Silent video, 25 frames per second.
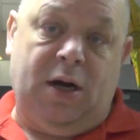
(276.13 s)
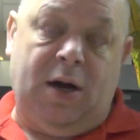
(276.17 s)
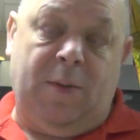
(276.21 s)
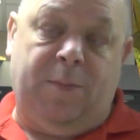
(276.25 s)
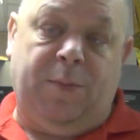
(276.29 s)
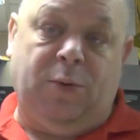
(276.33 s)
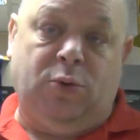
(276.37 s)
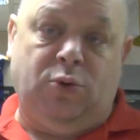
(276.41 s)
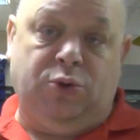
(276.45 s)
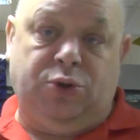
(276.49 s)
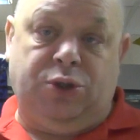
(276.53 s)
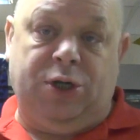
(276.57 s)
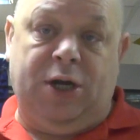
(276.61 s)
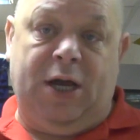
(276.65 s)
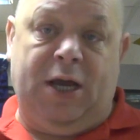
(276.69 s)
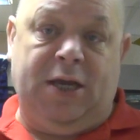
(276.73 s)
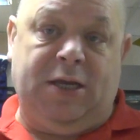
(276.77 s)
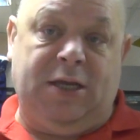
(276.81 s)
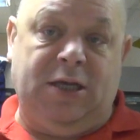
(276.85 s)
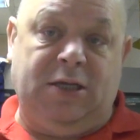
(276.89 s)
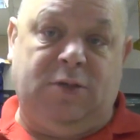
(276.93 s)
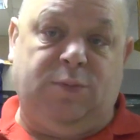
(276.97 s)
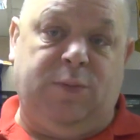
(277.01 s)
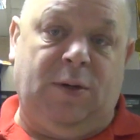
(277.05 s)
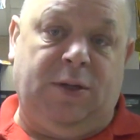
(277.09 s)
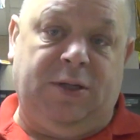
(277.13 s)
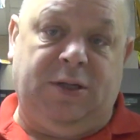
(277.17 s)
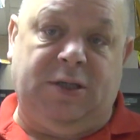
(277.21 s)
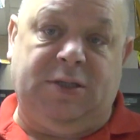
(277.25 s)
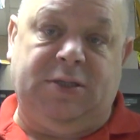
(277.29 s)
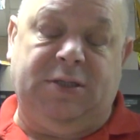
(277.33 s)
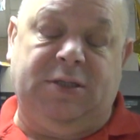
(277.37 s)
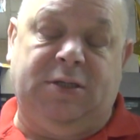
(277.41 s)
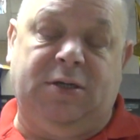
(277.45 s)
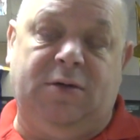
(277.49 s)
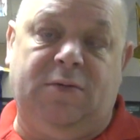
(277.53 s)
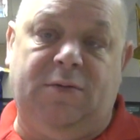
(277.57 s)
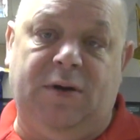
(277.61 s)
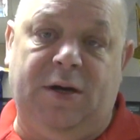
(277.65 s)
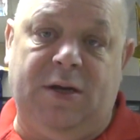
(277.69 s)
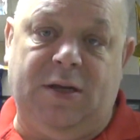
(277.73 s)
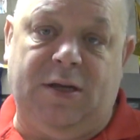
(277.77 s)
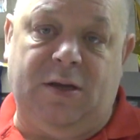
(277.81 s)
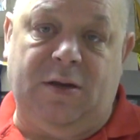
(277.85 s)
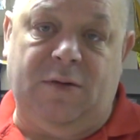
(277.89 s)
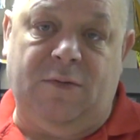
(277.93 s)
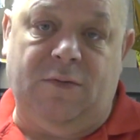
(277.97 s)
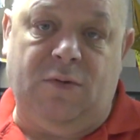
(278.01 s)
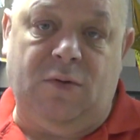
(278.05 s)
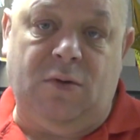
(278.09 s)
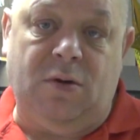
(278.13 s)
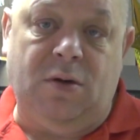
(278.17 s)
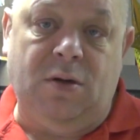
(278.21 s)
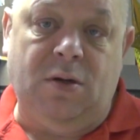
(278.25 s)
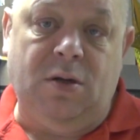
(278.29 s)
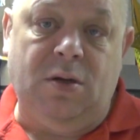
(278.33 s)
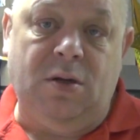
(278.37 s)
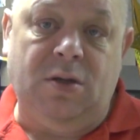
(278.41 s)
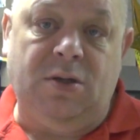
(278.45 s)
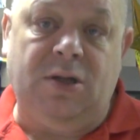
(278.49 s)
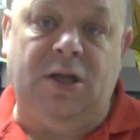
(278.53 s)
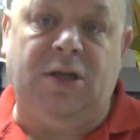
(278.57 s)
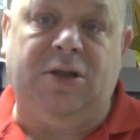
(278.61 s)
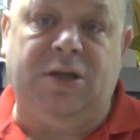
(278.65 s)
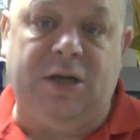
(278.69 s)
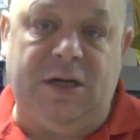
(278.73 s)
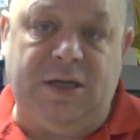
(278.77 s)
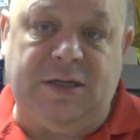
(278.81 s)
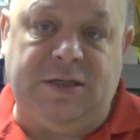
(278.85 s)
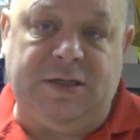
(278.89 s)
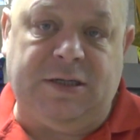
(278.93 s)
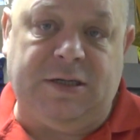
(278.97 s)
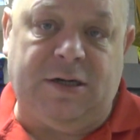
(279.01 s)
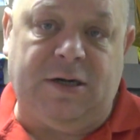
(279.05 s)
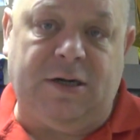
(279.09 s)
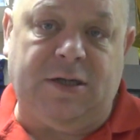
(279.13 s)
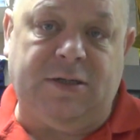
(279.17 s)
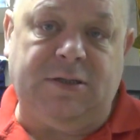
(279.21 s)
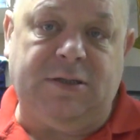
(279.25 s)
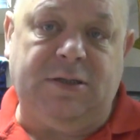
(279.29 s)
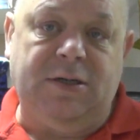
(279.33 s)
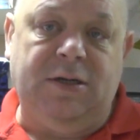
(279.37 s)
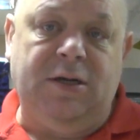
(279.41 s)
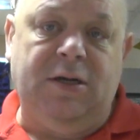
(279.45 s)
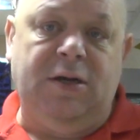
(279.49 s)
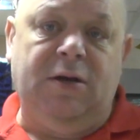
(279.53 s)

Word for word: а получаете эспандер, закрываете его на 30 раз.